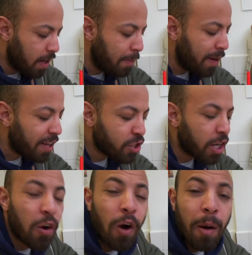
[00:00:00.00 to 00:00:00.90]
الميلك
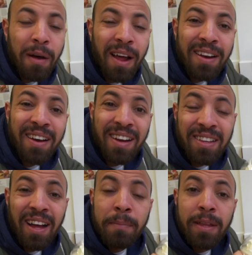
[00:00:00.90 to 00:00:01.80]
شيك هو عباره عن
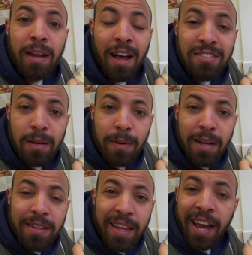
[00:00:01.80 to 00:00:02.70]
قطعه من العظمه
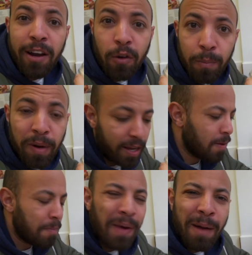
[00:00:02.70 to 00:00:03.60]
داخل كوبايه
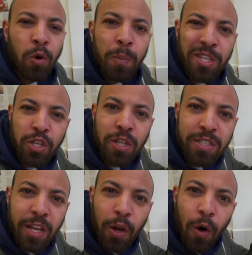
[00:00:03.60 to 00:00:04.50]
معمول
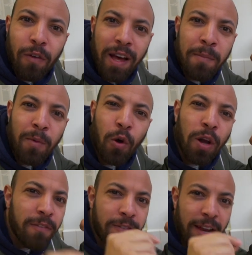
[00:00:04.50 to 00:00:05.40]
بالسنتي اللي هو فاهم
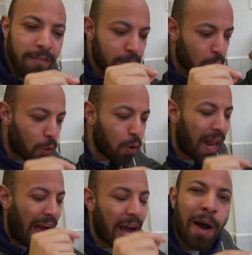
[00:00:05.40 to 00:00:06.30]
كل فليفر
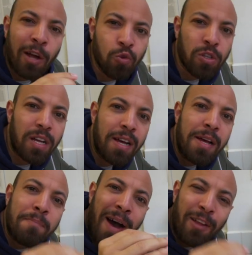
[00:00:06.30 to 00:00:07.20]
وكل حاجه محطوطه
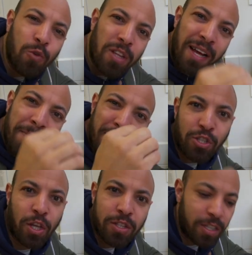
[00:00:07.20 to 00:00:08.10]
محطوطه
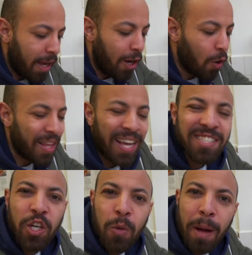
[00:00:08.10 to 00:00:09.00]
بالسنتي اللي هو
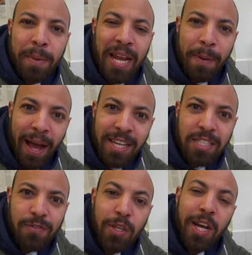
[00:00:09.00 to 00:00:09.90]
تحس ان هم عاملين
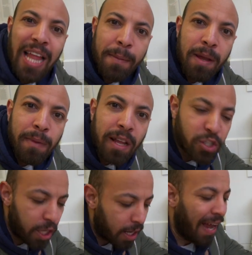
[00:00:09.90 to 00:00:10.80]
ابحاث في طريقه عمل الميلك
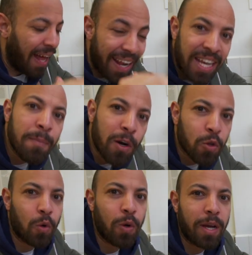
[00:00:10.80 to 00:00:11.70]
شيك على ان برضه